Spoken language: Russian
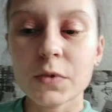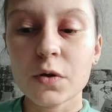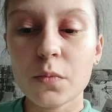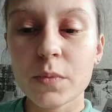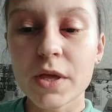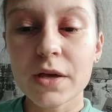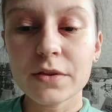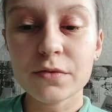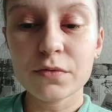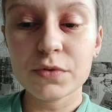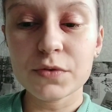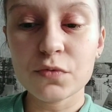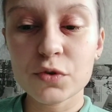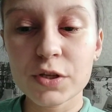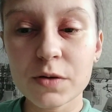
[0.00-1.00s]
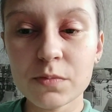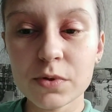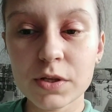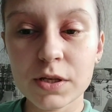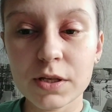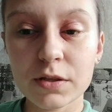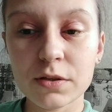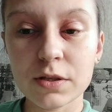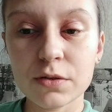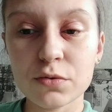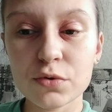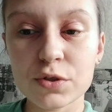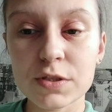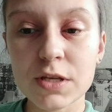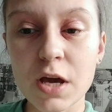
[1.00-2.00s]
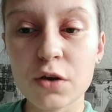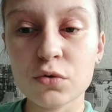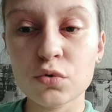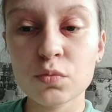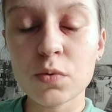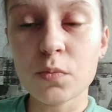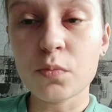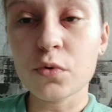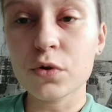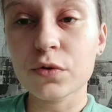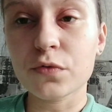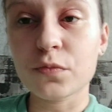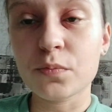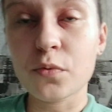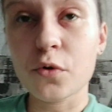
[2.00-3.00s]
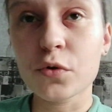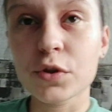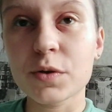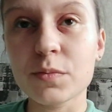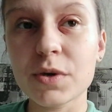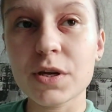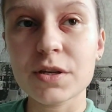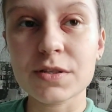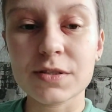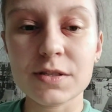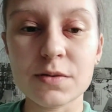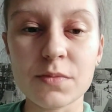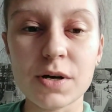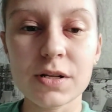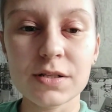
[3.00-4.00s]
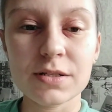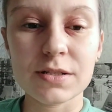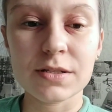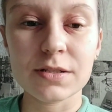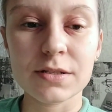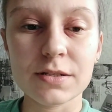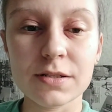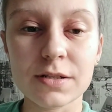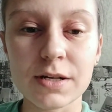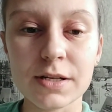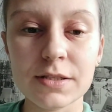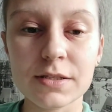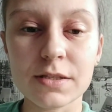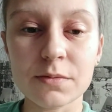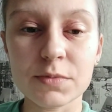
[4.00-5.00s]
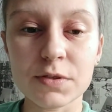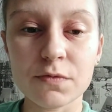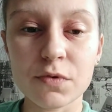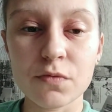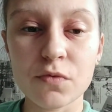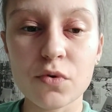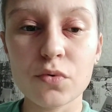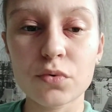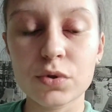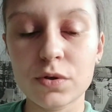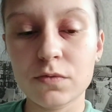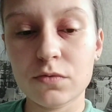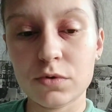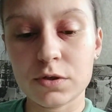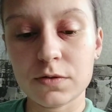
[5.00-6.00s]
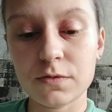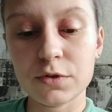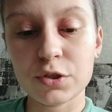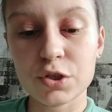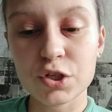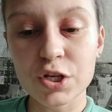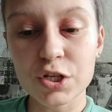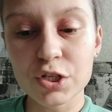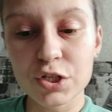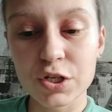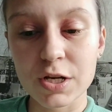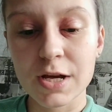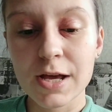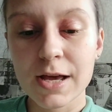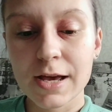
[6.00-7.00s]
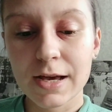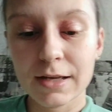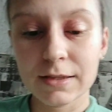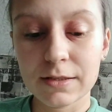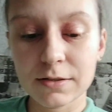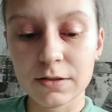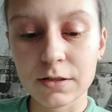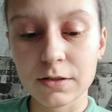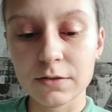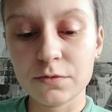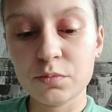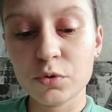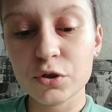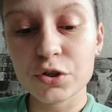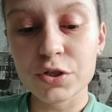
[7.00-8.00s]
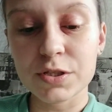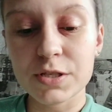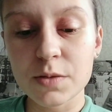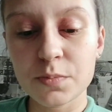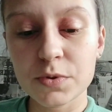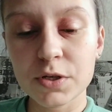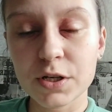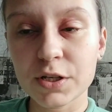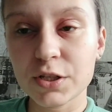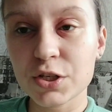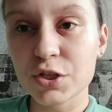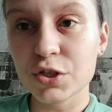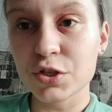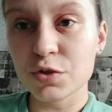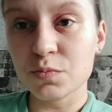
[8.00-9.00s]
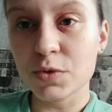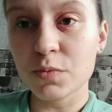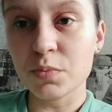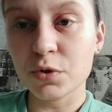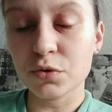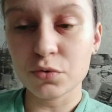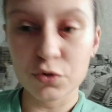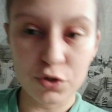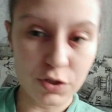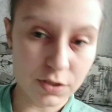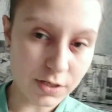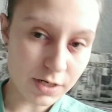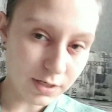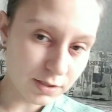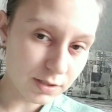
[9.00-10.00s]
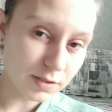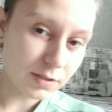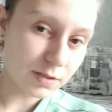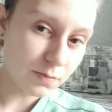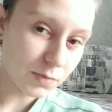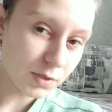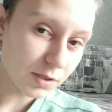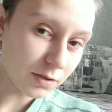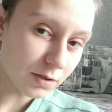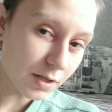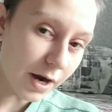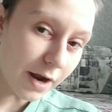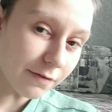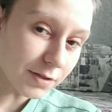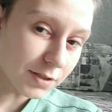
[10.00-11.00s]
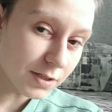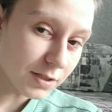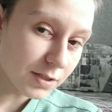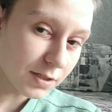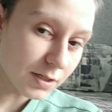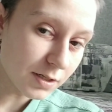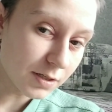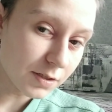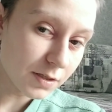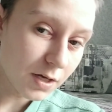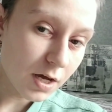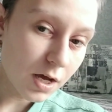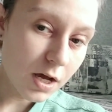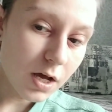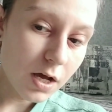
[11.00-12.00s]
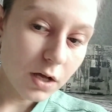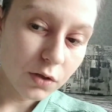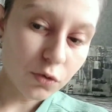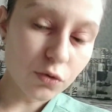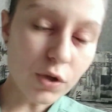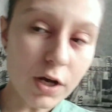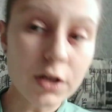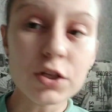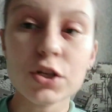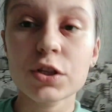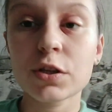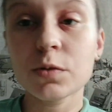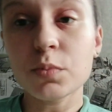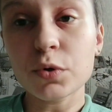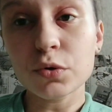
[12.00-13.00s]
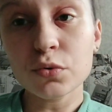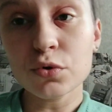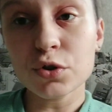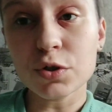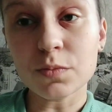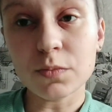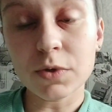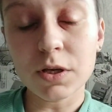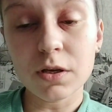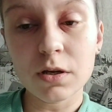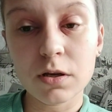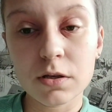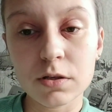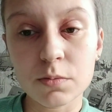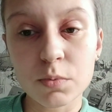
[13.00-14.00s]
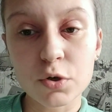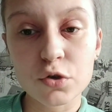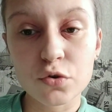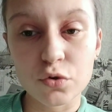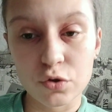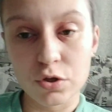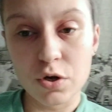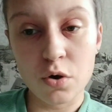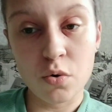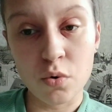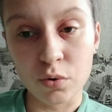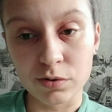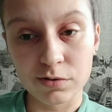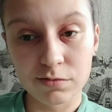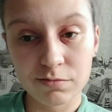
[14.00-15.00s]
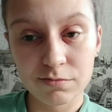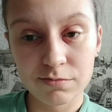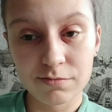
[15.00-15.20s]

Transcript: у меня этого всего не было, и, то есть я ютубом пол, в полной мере занималась э, ради там своего удовольствия. Сейчас же это в большей степени, конечно же, мне приносит радость, мне это нравится делать, но также это и приносит мне небольшой доход.